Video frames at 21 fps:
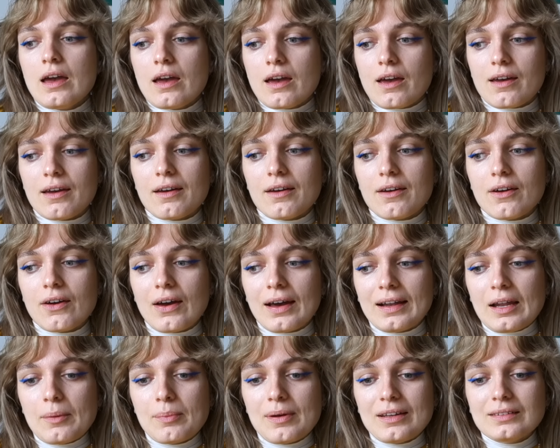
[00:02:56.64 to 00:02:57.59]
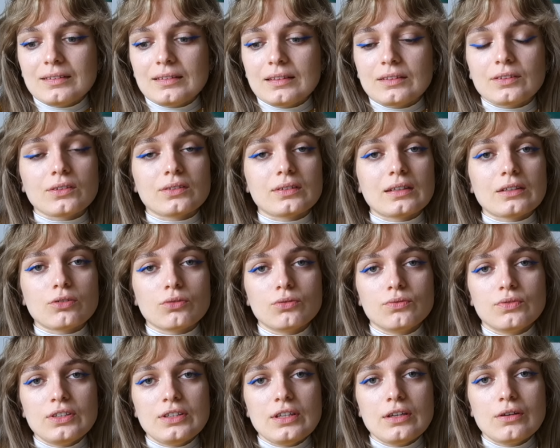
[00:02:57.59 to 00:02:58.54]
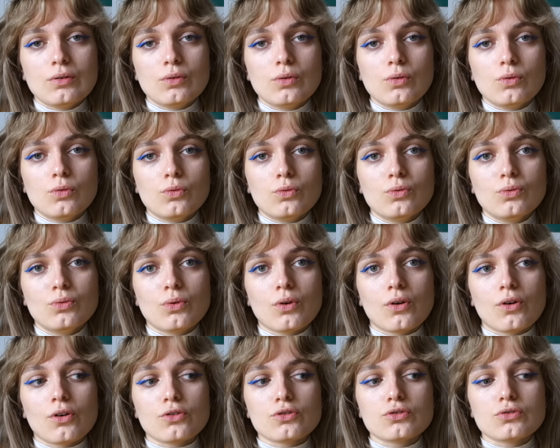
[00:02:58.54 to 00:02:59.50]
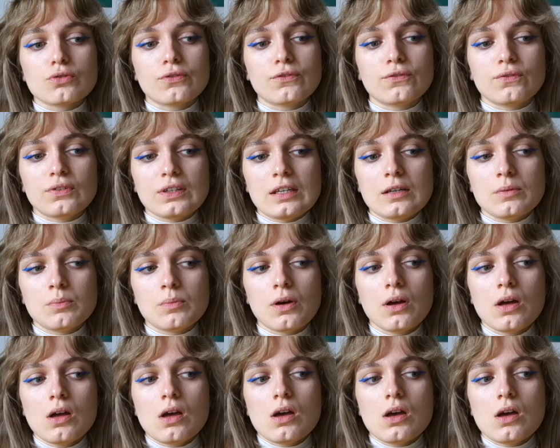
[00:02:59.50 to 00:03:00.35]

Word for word: à la base, c'était censé être une vidéo où euh, je filme...